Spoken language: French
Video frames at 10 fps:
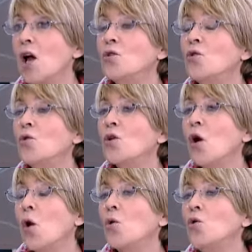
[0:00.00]
Donc
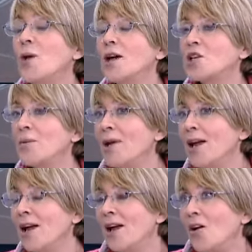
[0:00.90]
on lui a jamais,
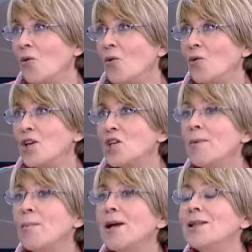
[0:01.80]
on n'a jamais
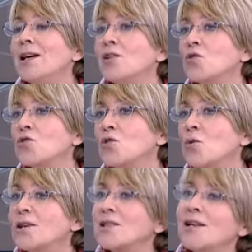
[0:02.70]
prêté attention
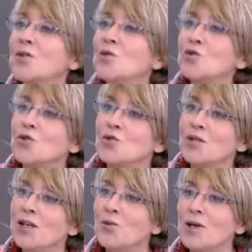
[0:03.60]
à celle que le
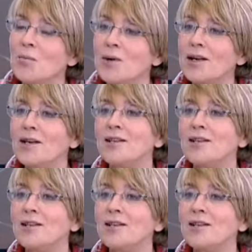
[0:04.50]
chancelier Kohl appelait